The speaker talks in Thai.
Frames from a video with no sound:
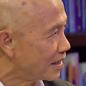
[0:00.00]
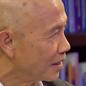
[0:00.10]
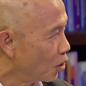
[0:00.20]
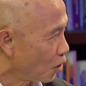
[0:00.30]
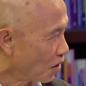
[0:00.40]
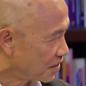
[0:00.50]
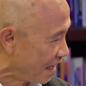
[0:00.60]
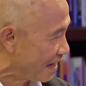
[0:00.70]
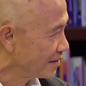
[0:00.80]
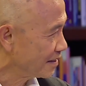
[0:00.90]
นถึงงดออก
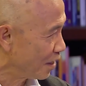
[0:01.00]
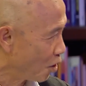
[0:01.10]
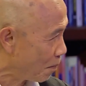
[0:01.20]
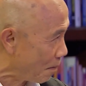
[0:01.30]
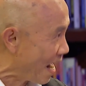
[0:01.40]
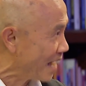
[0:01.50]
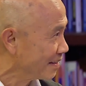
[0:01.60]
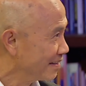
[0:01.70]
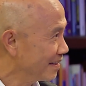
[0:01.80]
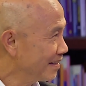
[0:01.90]
เสียงเรื่องงบประมาณ
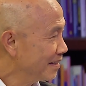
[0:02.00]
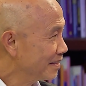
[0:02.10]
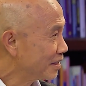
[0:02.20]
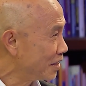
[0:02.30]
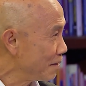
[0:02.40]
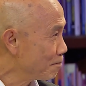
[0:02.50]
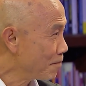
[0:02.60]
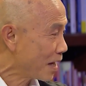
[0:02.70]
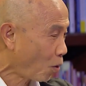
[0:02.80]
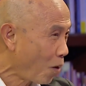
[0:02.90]
ที่
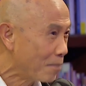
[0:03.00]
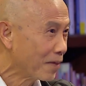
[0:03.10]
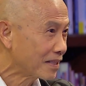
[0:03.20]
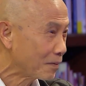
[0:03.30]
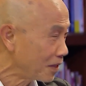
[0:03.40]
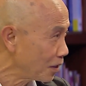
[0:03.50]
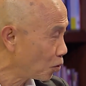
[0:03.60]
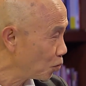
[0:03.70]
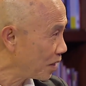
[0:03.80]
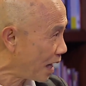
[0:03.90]
ไม่คว่ำรัฐบาลที่
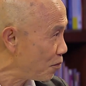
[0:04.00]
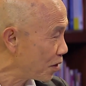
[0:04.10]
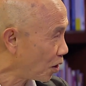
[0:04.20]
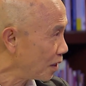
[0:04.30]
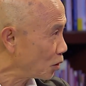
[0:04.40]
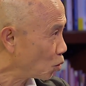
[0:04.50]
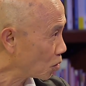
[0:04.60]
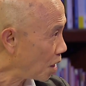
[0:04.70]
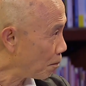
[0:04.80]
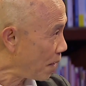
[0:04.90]
คุณวีระวิเคราะห์ได้ถู
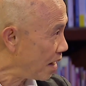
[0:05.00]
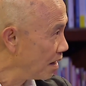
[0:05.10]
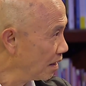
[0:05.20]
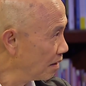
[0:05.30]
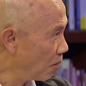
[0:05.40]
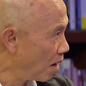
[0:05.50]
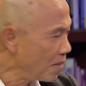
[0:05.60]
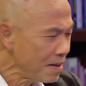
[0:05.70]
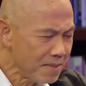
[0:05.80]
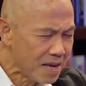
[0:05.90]
กต้องเป๊ะบอก
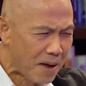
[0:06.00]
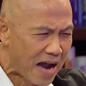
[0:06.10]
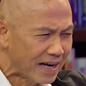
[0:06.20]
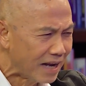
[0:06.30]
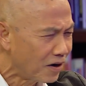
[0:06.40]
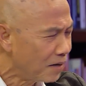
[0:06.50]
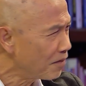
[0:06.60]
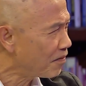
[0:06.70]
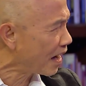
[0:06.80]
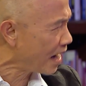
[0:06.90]
ไม่มีผ่านแน่นอนเพ
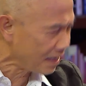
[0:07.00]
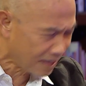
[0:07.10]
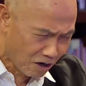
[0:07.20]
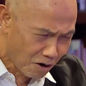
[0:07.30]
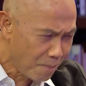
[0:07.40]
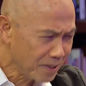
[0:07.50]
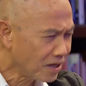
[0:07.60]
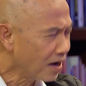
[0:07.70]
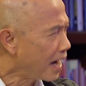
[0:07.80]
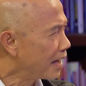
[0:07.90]
ราะฝ่ายค้านเขาก็ไม่
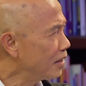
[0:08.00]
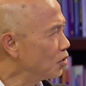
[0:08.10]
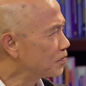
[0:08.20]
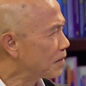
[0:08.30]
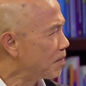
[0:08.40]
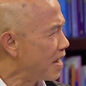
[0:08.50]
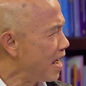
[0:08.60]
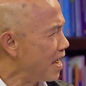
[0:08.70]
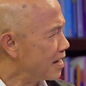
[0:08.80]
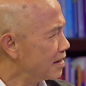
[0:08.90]
ต้องการให้ยุบสภา